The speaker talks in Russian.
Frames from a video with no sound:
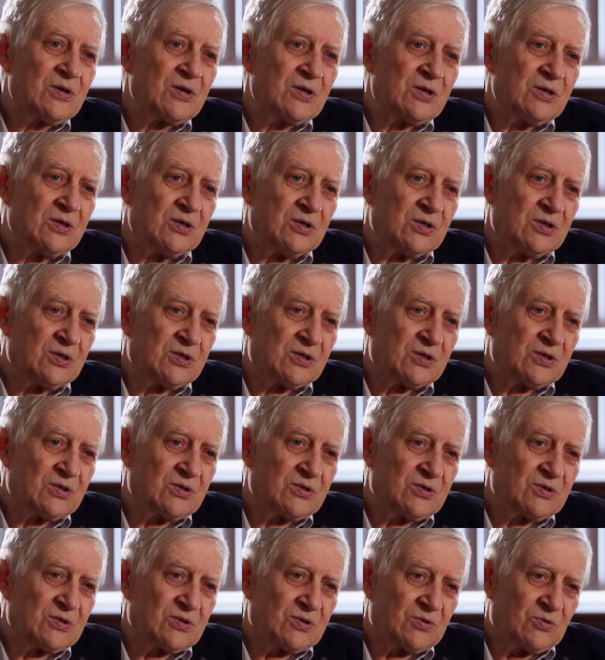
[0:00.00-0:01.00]
Э,
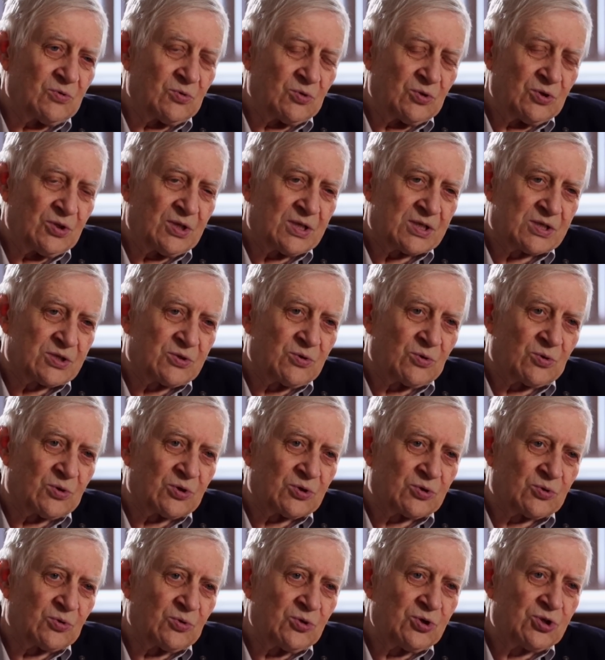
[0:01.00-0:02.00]
он
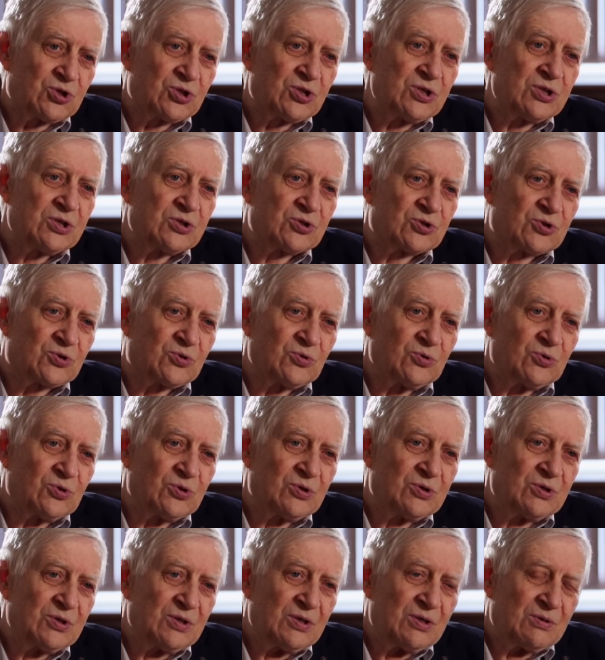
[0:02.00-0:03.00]
настолько точный,
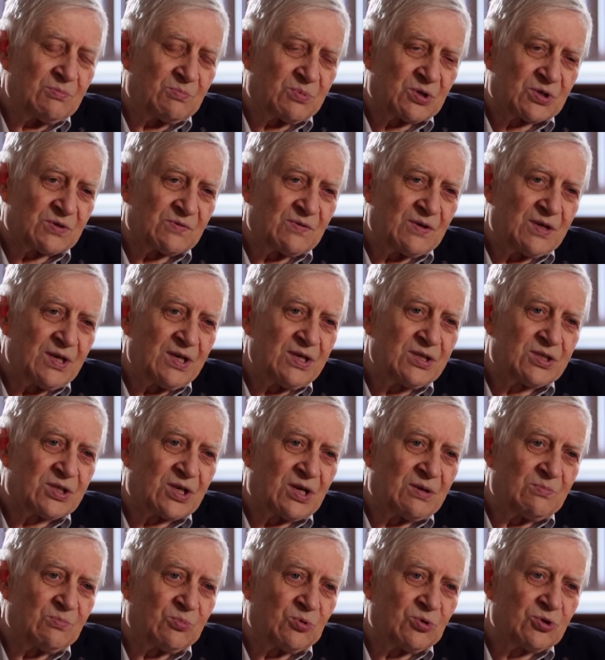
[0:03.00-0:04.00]
что позволяет
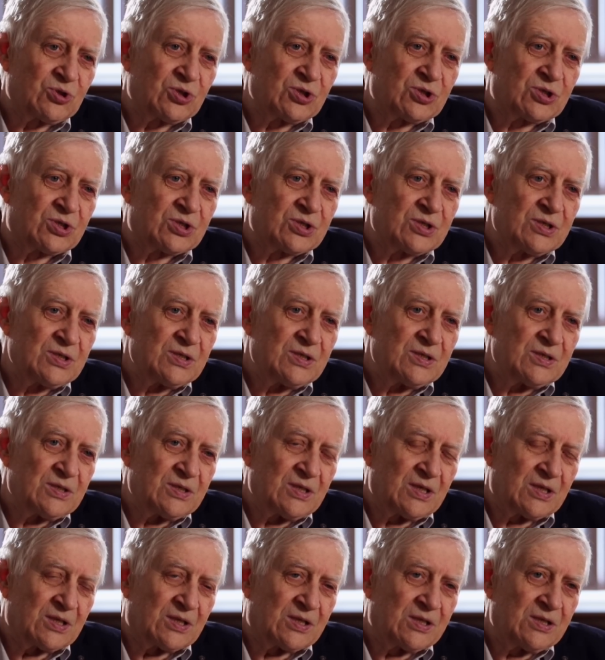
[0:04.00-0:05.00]
работать
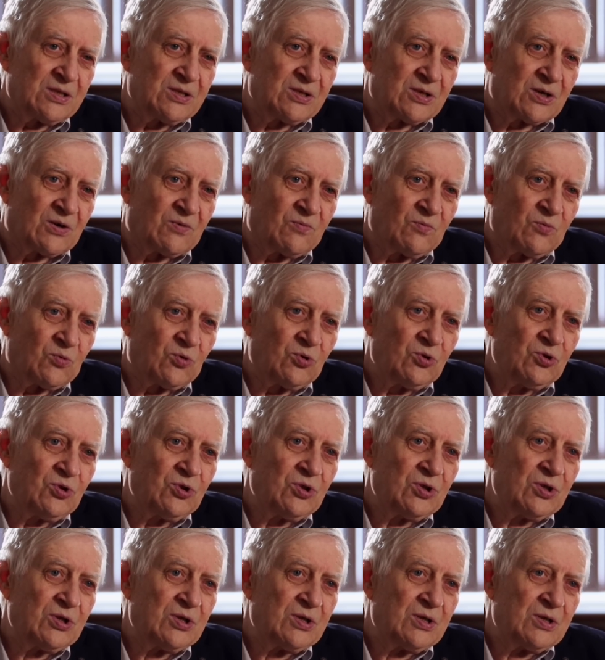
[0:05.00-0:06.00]
на длинных волн
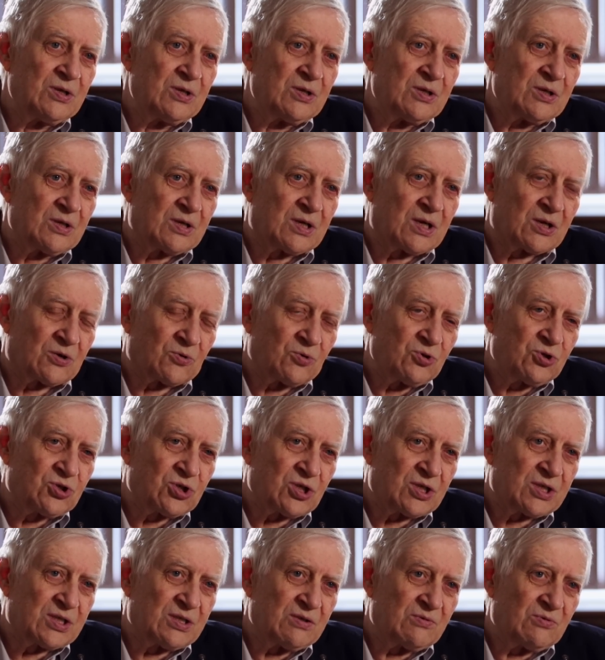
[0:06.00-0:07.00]

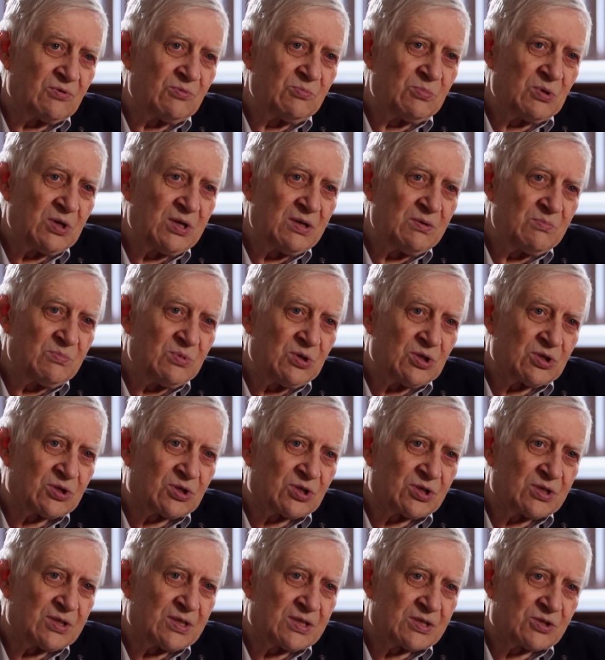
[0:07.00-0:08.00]
короче 1
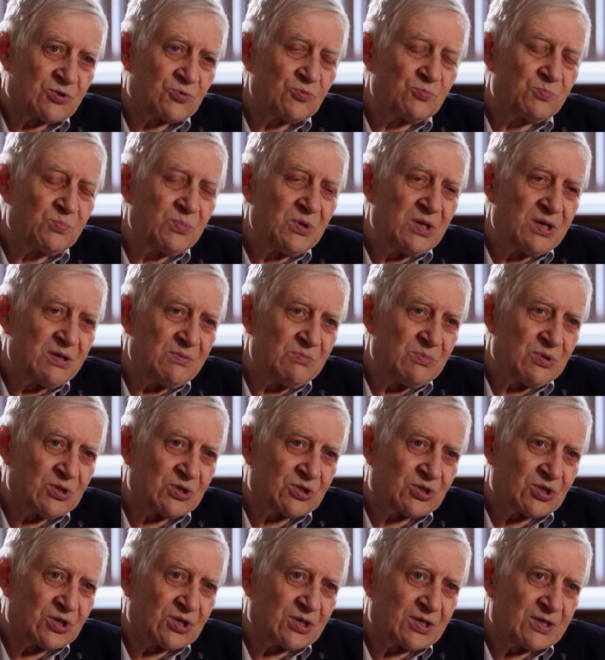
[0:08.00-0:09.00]
миллиметра, на
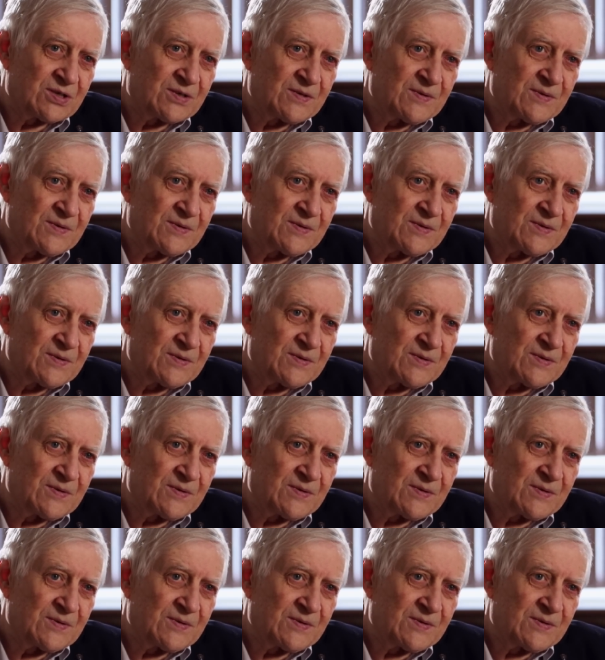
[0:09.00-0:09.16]
субмиллиметрах.